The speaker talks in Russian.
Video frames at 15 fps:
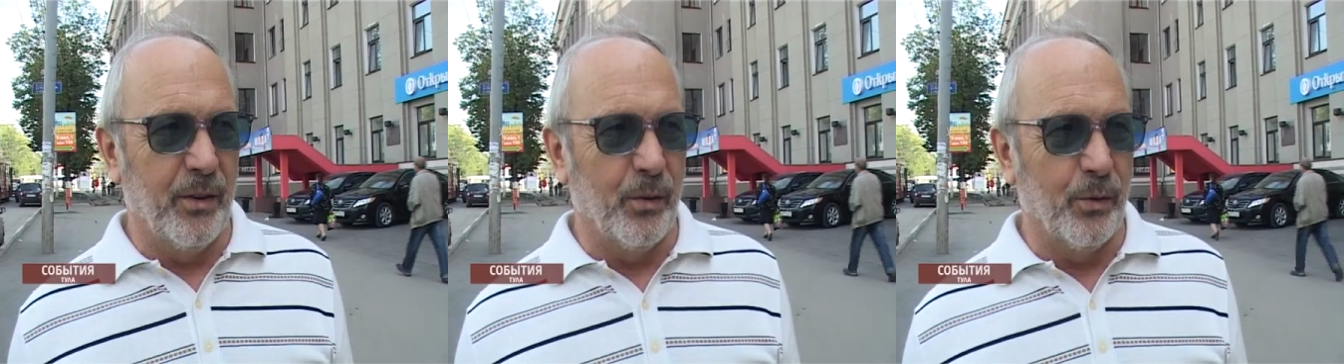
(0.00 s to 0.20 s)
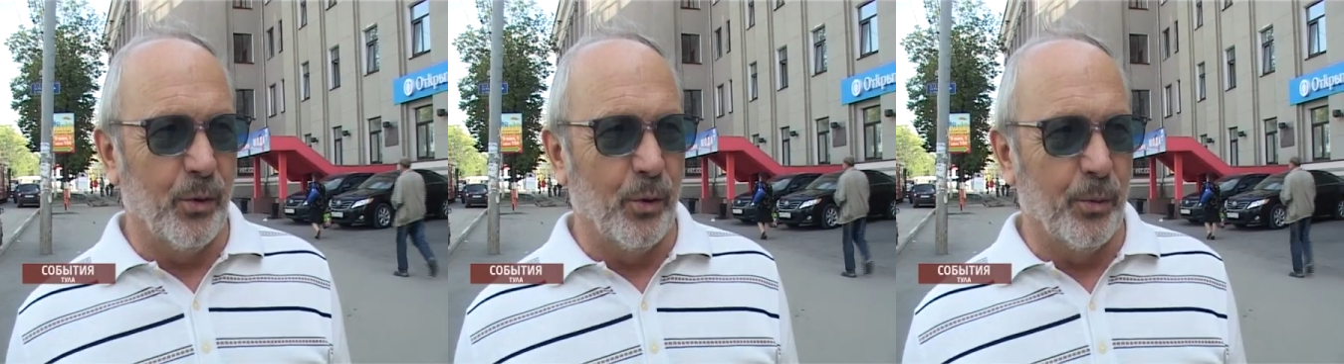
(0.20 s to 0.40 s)

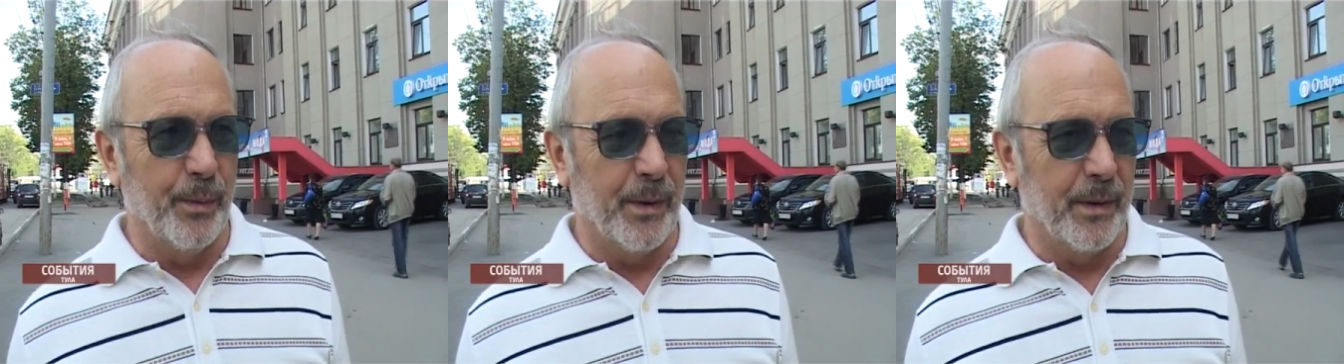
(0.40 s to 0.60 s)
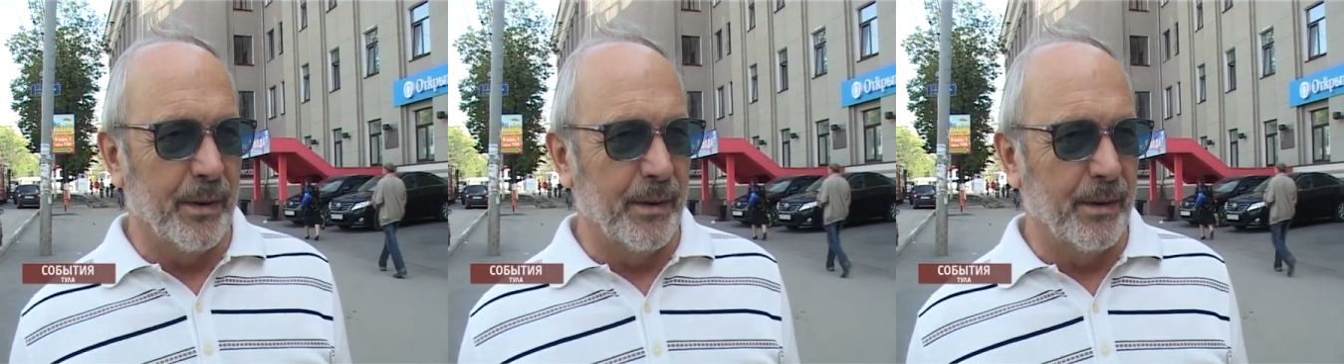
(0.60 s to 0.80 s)

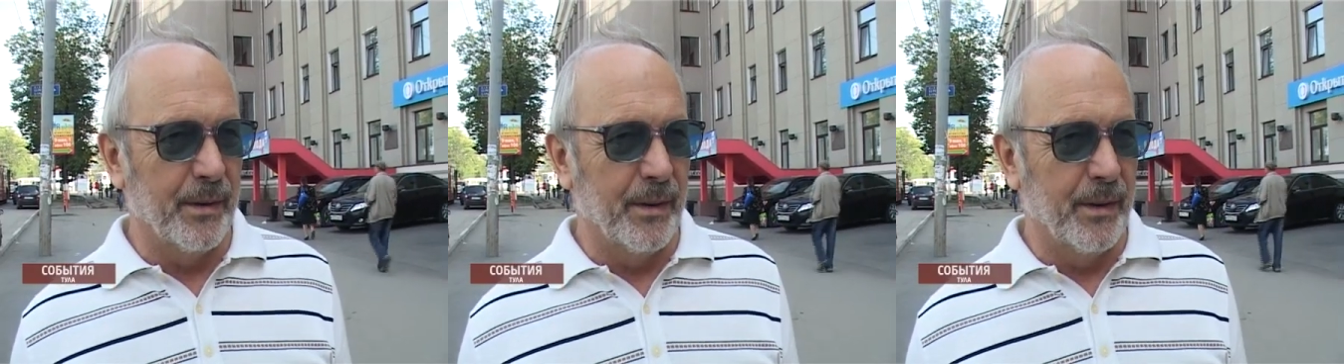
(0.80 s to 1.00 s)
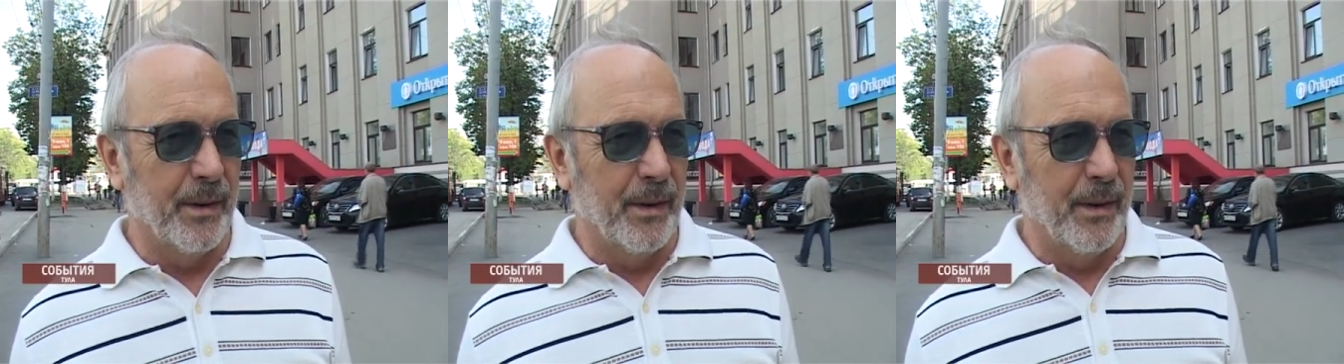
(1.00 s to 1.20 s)
Неудобно,
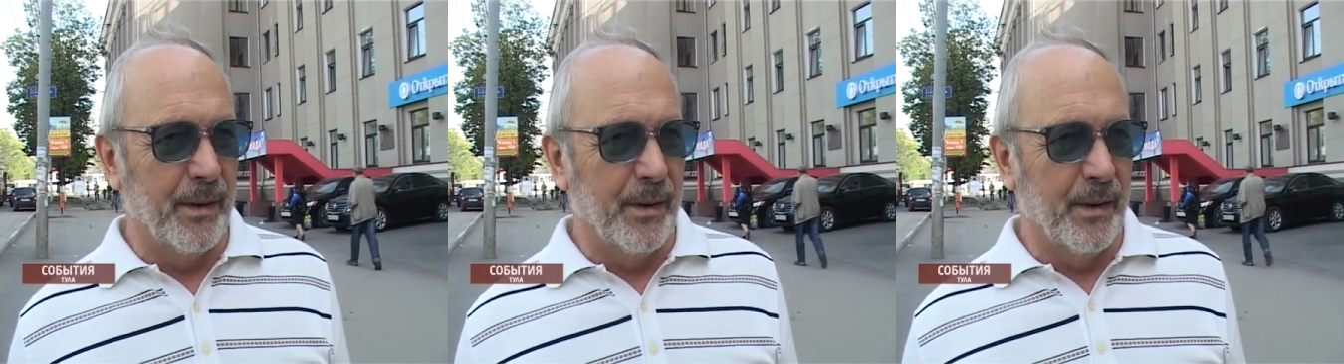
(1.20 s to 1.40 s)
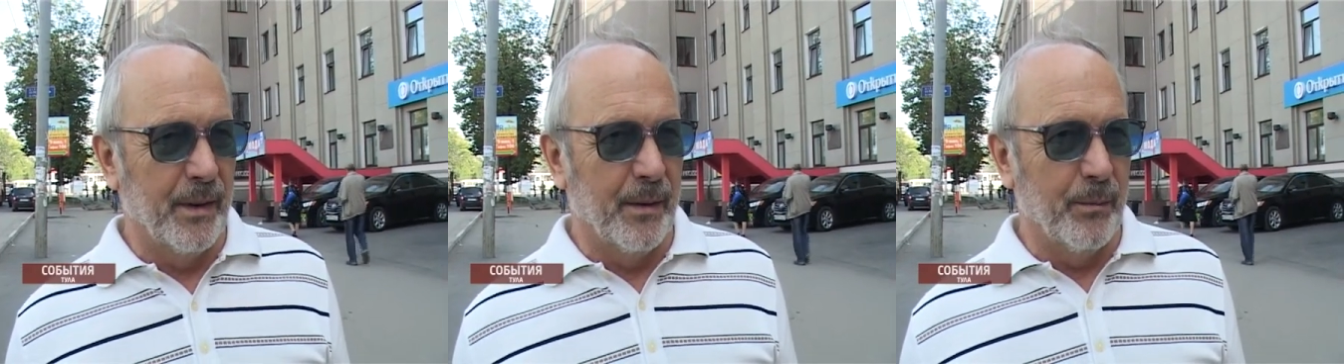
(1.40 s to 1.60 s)

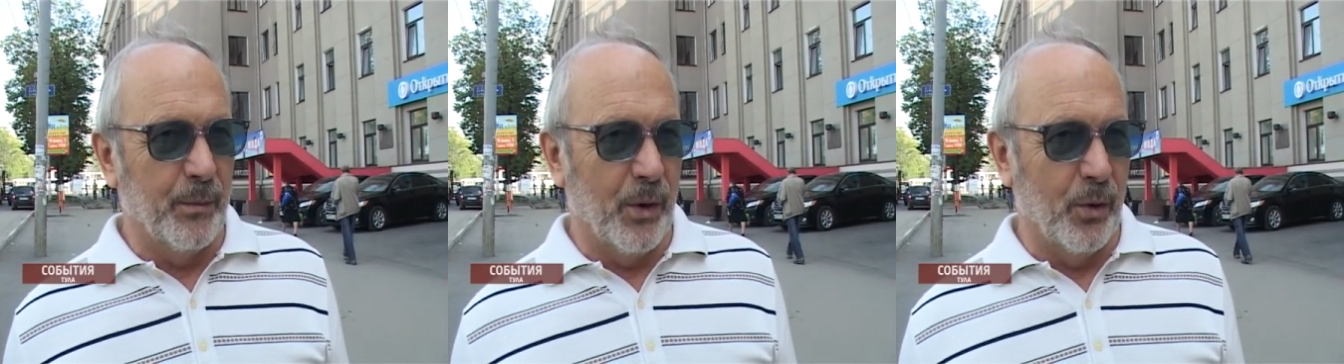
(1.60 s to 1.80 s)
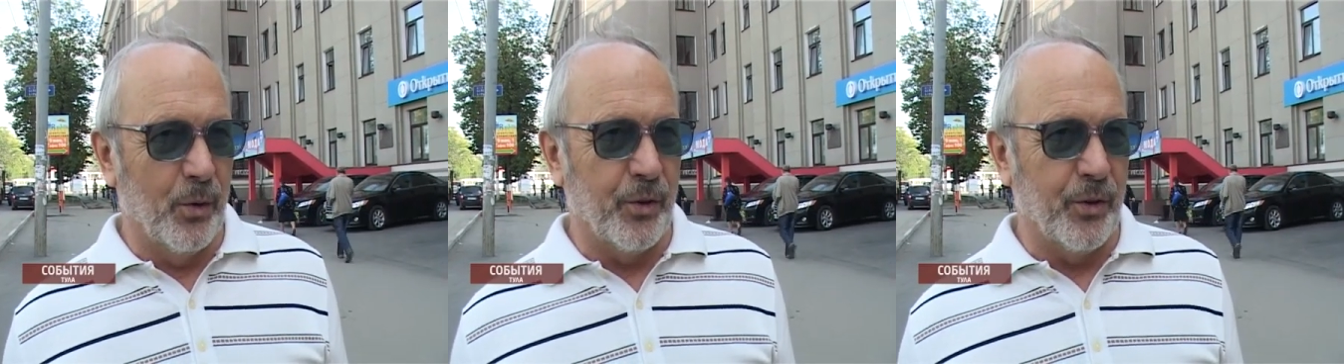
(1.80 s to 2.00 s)

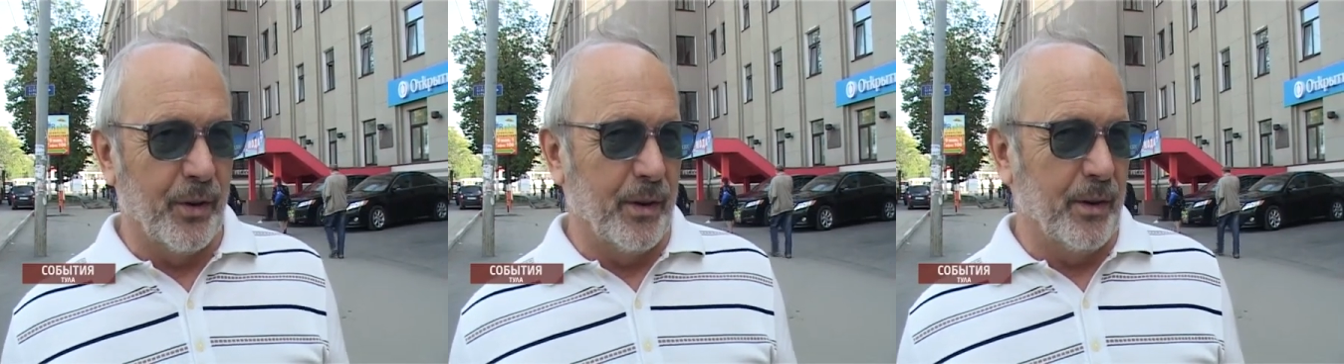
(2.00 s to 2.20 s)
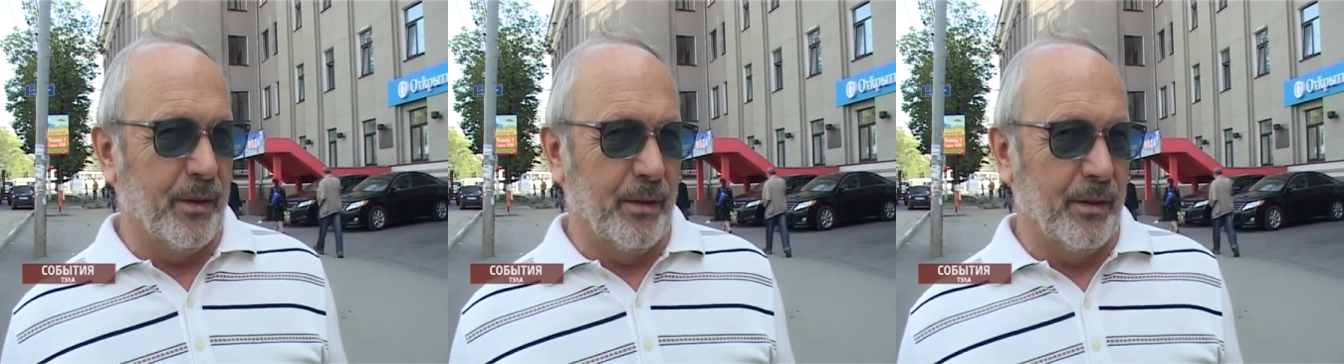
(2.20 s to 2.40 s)
потому
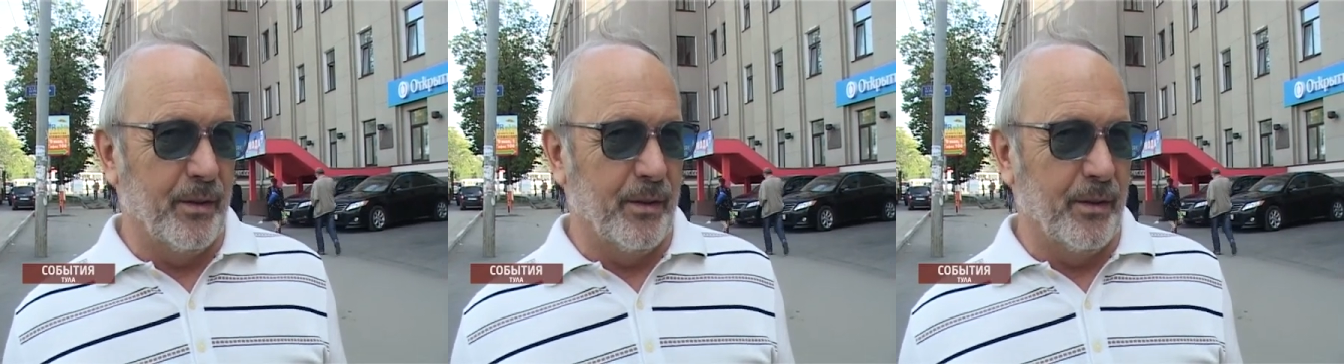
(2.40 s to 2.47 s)
что